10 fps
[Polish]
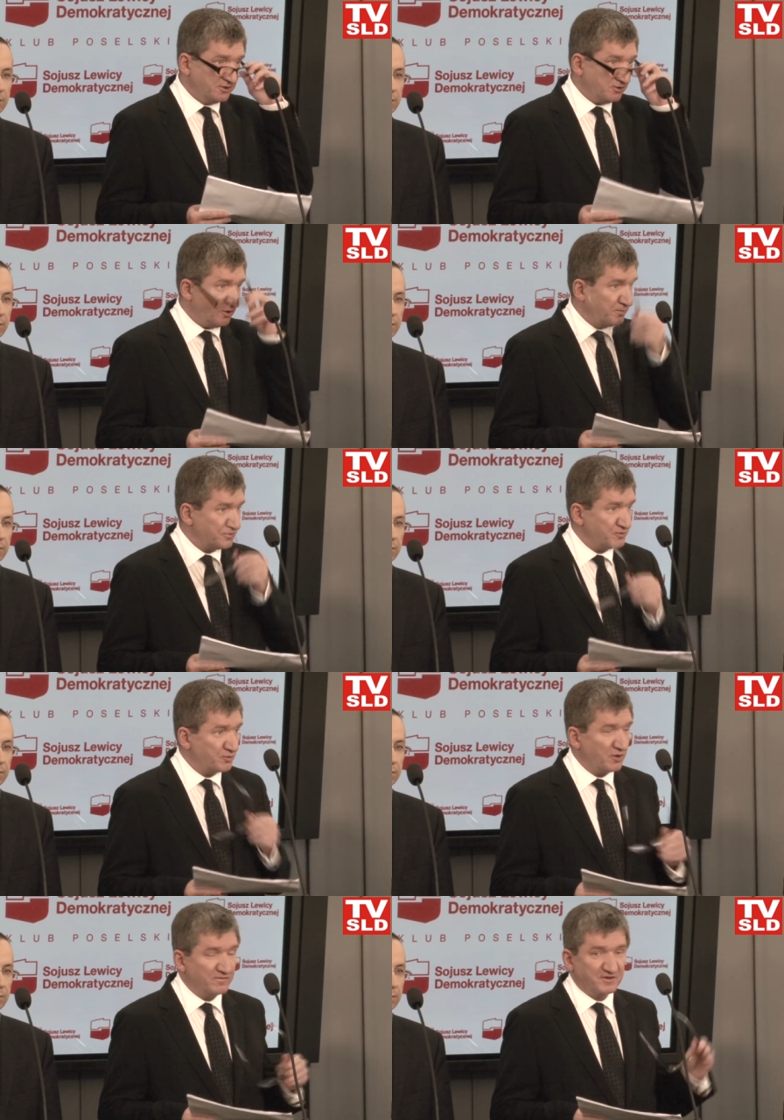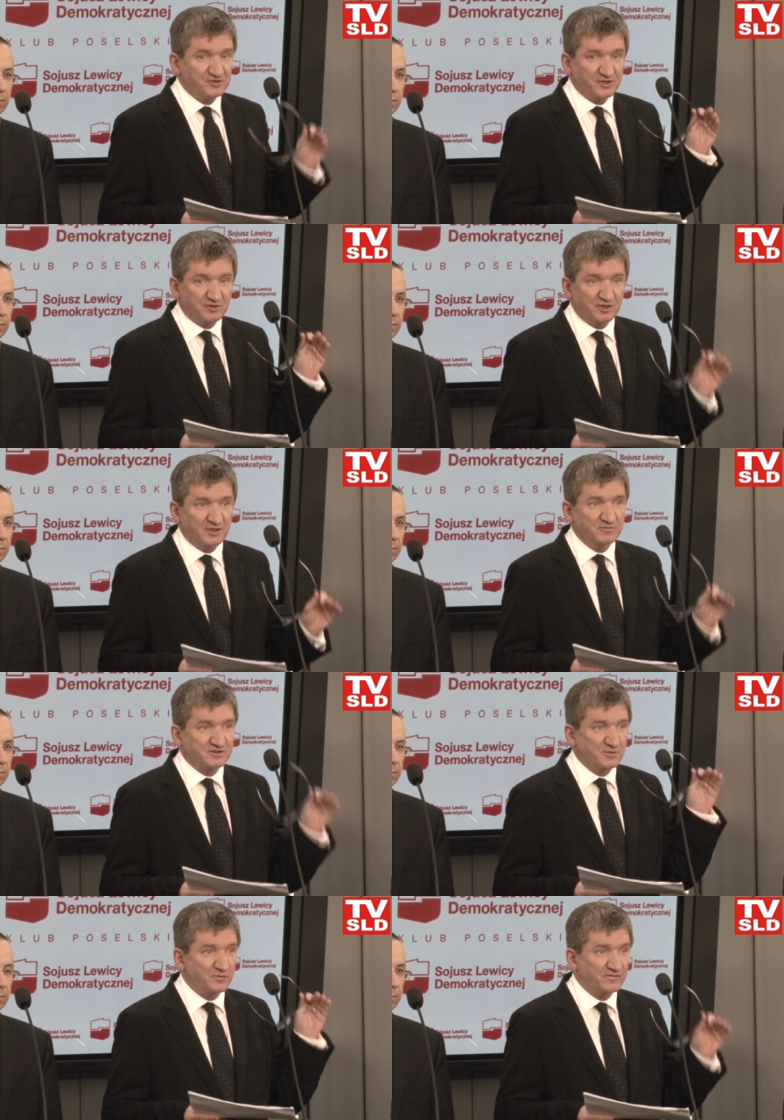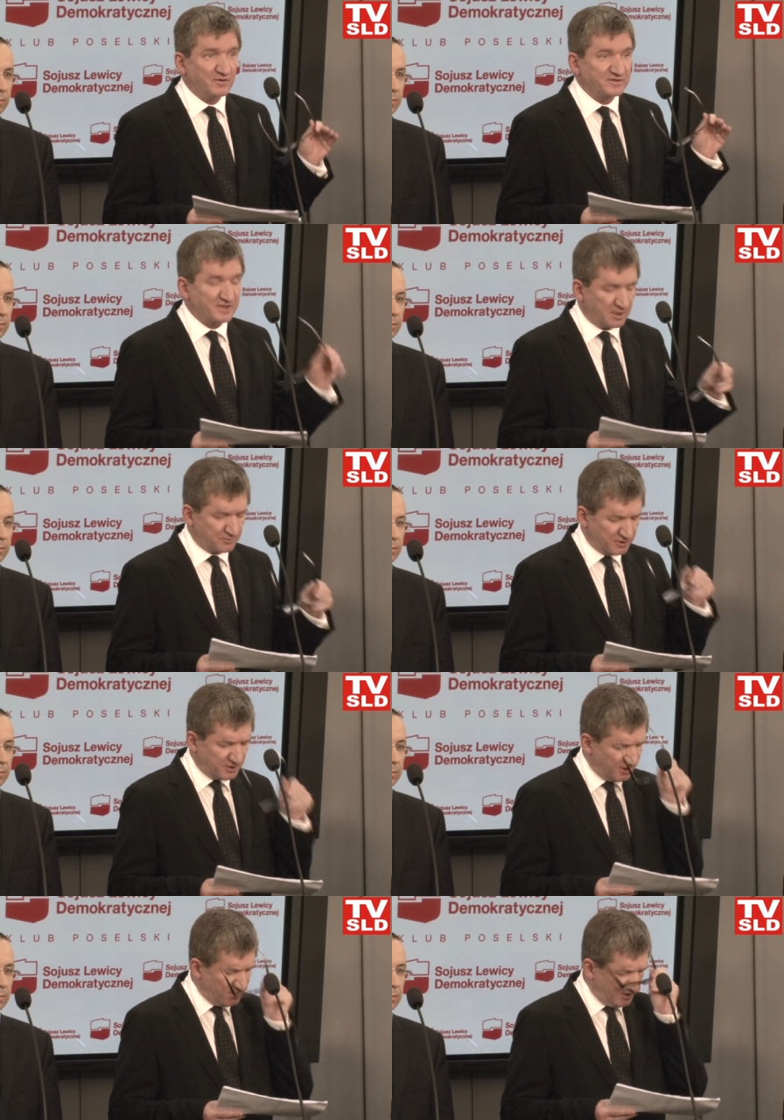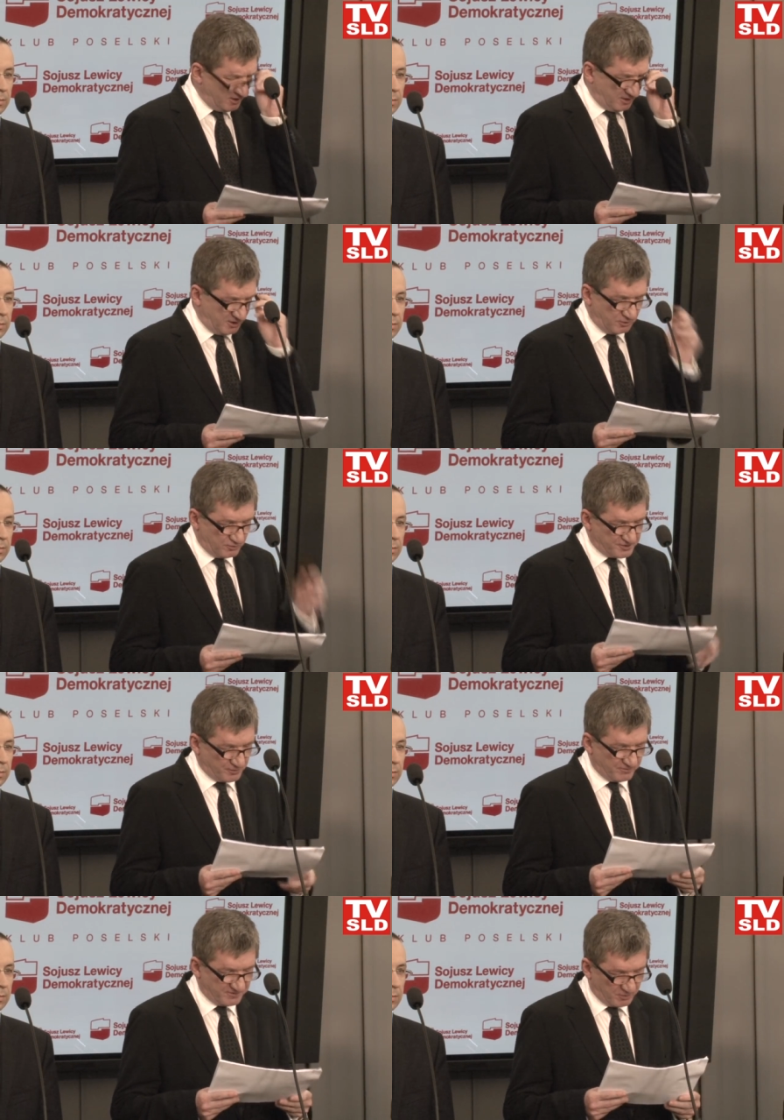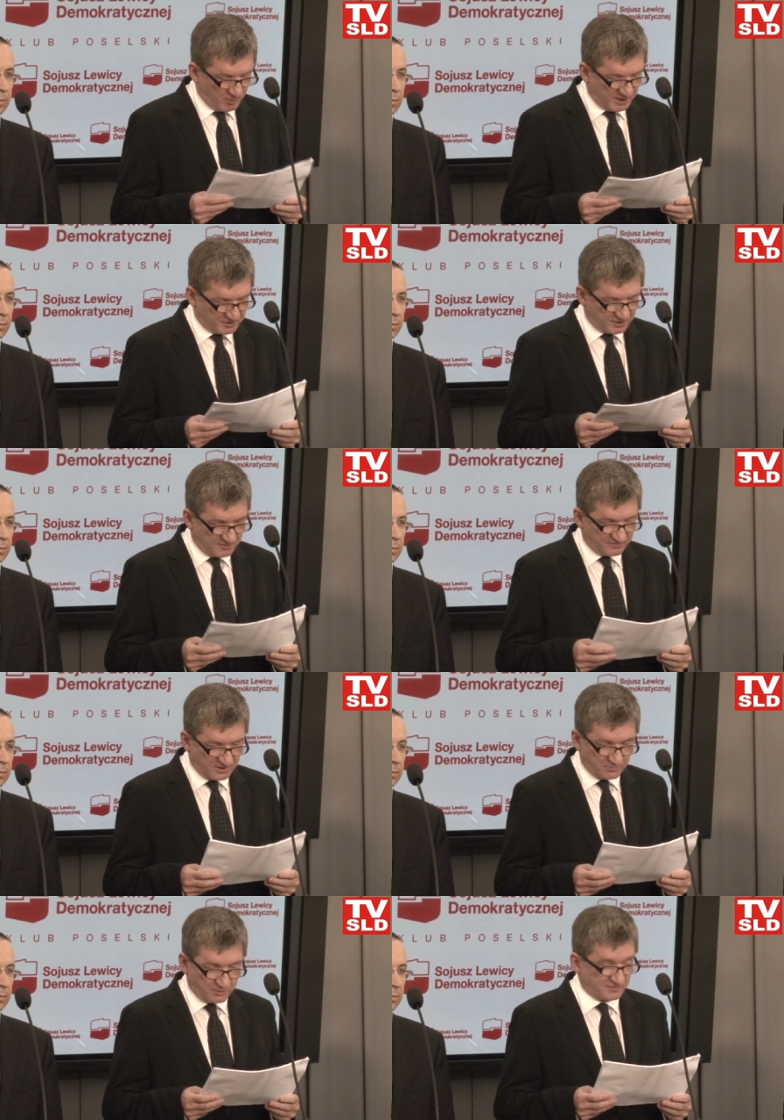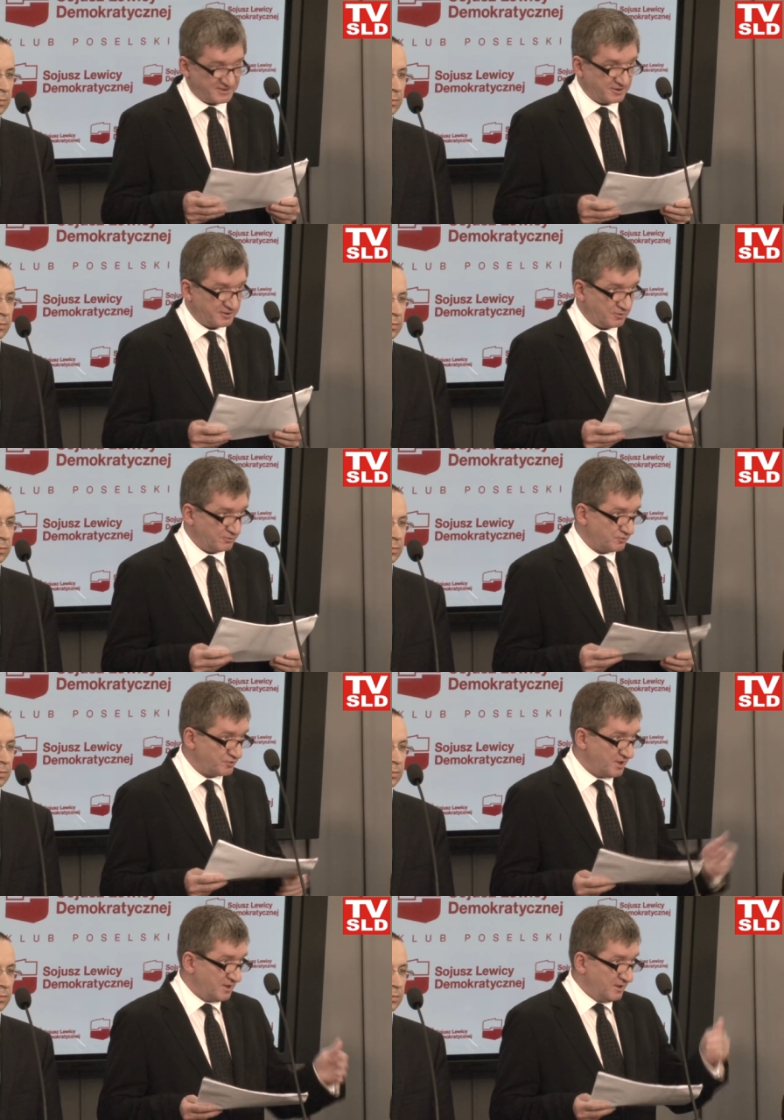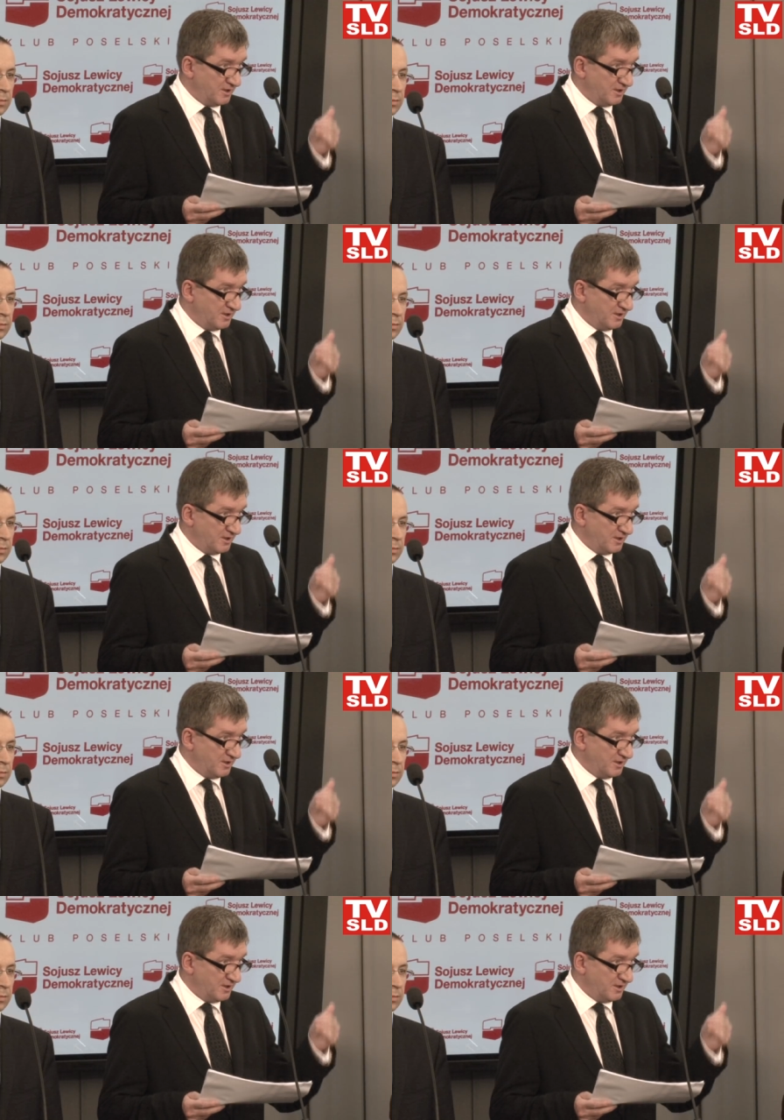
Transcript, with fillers: tylko posiłkować się tym, co mówią sami e, ludzie uwikłani w ten proceder. Otóż